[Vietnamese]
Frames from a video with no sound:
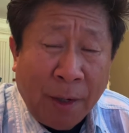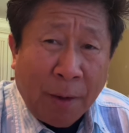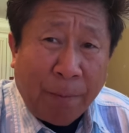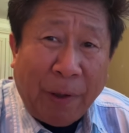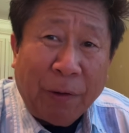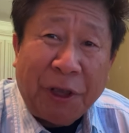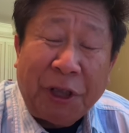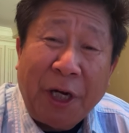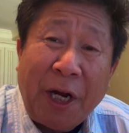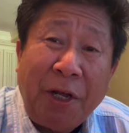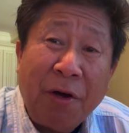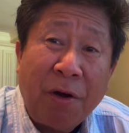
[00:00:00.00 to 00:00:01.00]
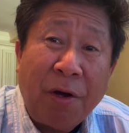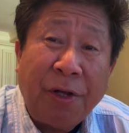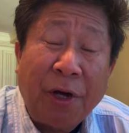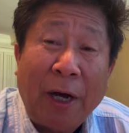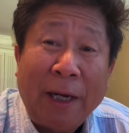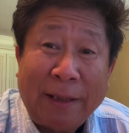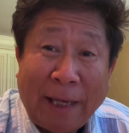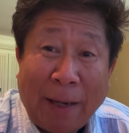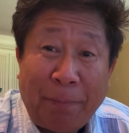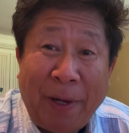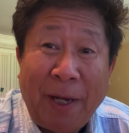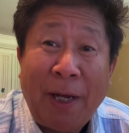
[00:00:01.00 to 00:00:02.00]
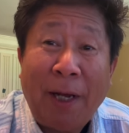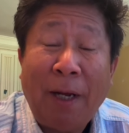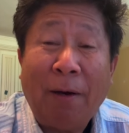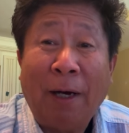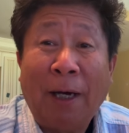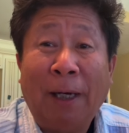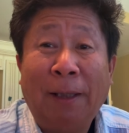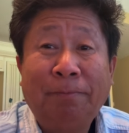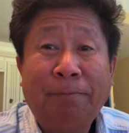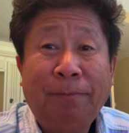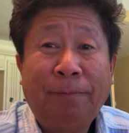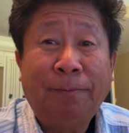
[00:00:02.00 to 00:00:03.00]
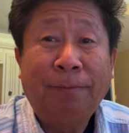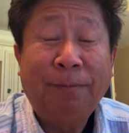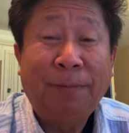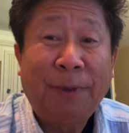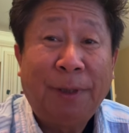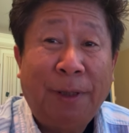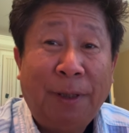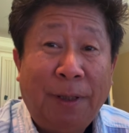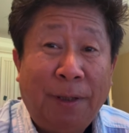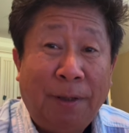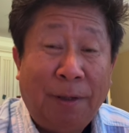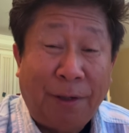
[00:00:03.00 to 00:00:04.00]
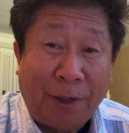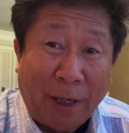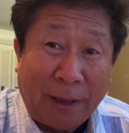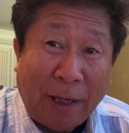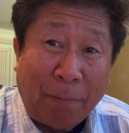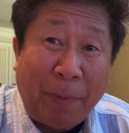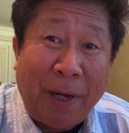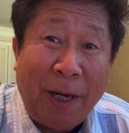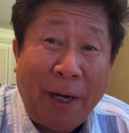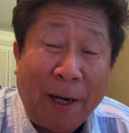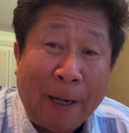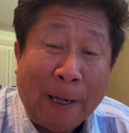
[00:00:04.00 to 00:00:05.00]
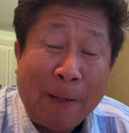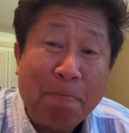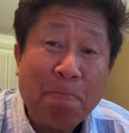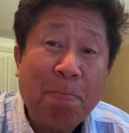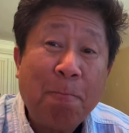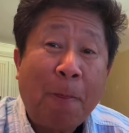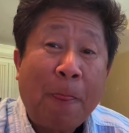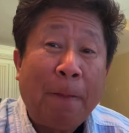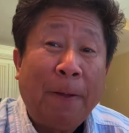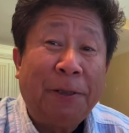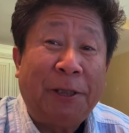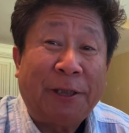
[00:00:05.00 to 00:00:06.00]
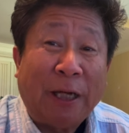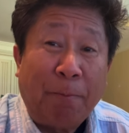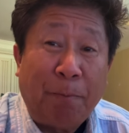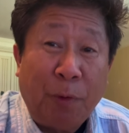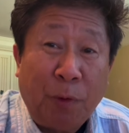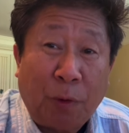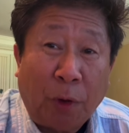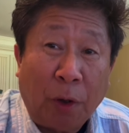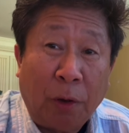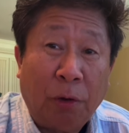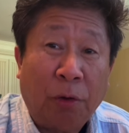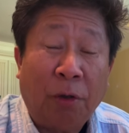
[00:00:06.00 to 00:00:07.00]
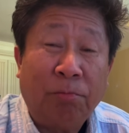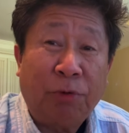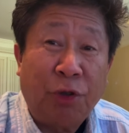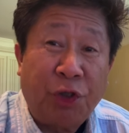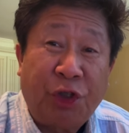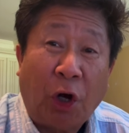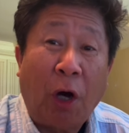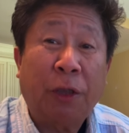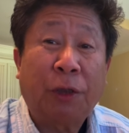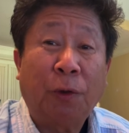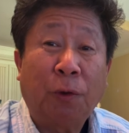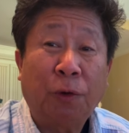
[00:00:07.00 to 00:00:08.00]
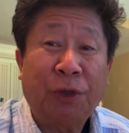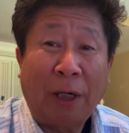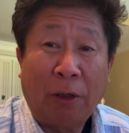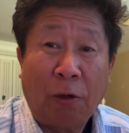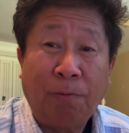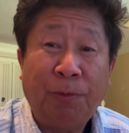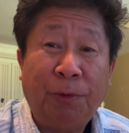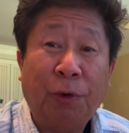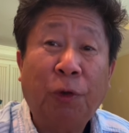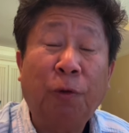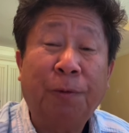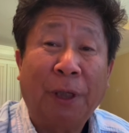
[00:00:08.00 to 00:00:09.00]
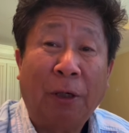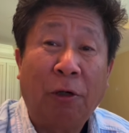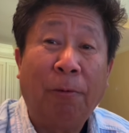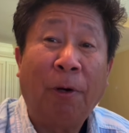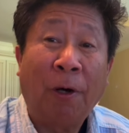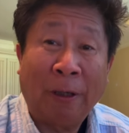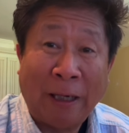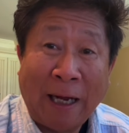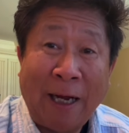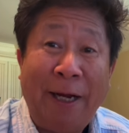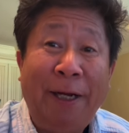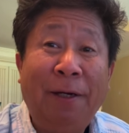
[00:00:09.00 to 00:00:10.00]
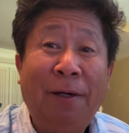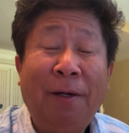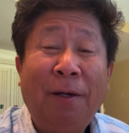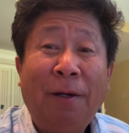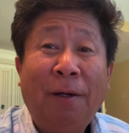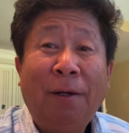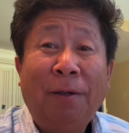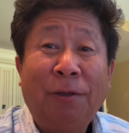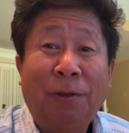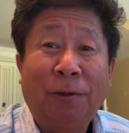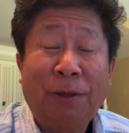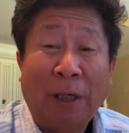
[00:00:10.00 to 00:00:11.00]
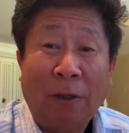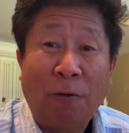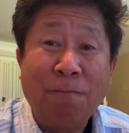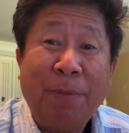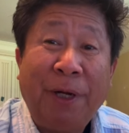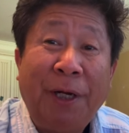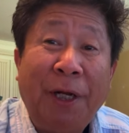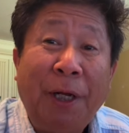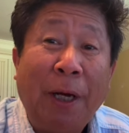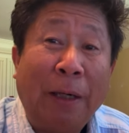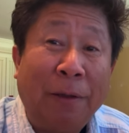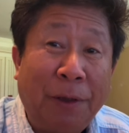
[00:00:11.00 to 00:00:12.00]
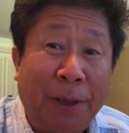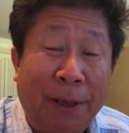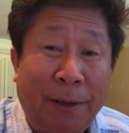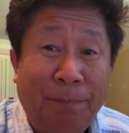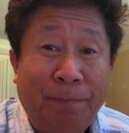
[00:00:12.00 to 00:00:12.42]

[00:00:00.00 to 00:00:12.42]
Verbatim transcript: bé ở xí này nhò, giờ hạt tà bé à giờ hạt tà bé à chỉ sáng bố có lỗ rõ đồ hồ sản phẩm youtube sản phẩm online đồ hồ sản phẩm media nó chỉ